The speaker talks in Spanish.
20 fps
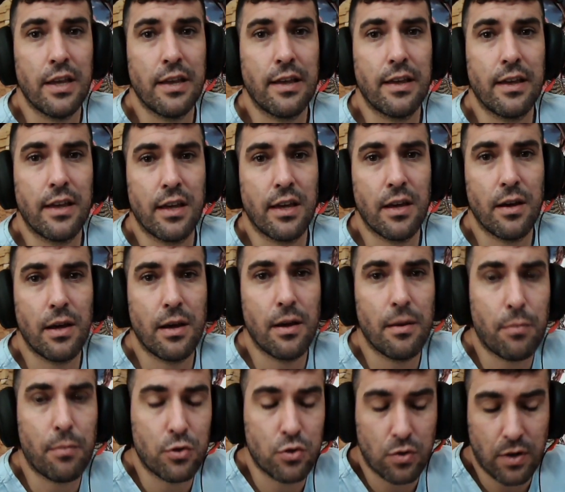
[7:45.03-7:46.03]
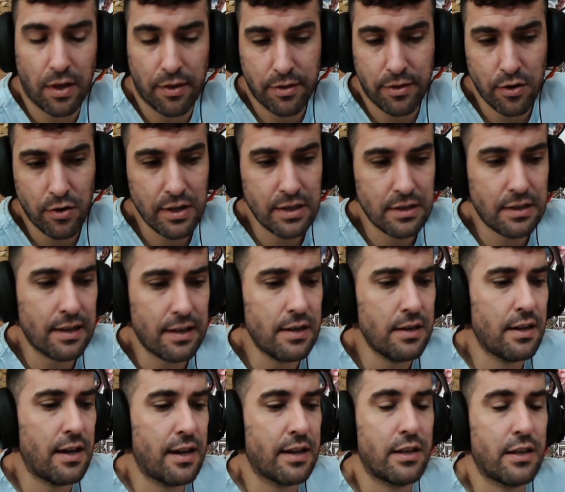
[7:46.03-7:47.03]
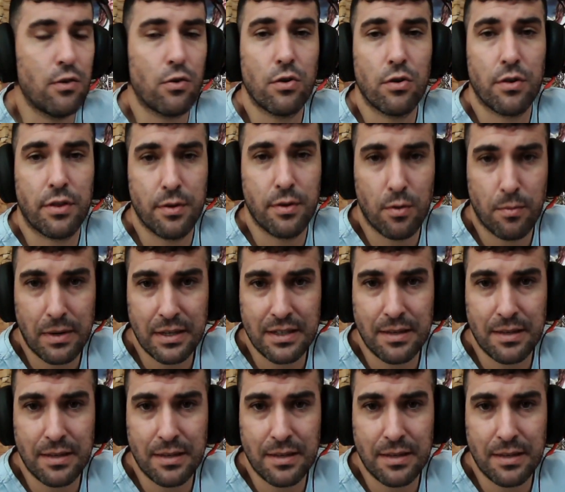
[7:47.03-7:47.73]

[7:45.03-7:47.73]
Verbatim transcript: eh, por sus canciones y tal. Aquí lo conocemos más